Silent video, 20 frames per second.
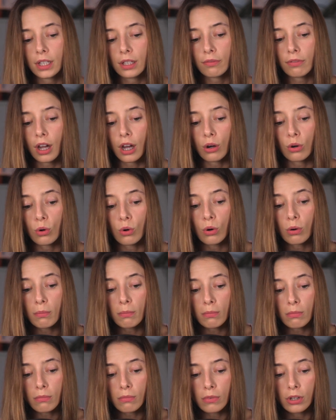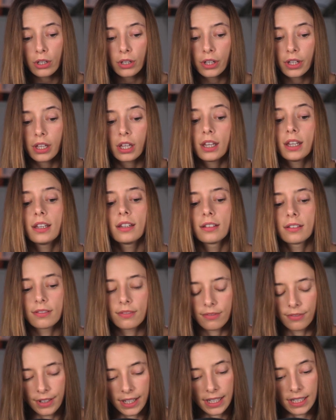Warum?
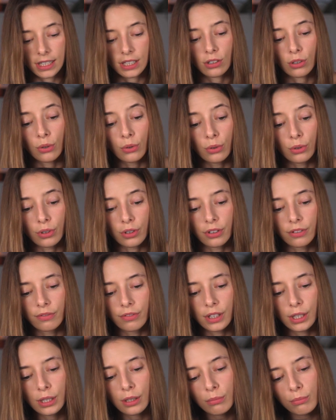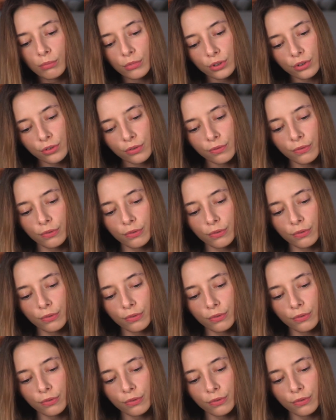Wer nicht hören will, muss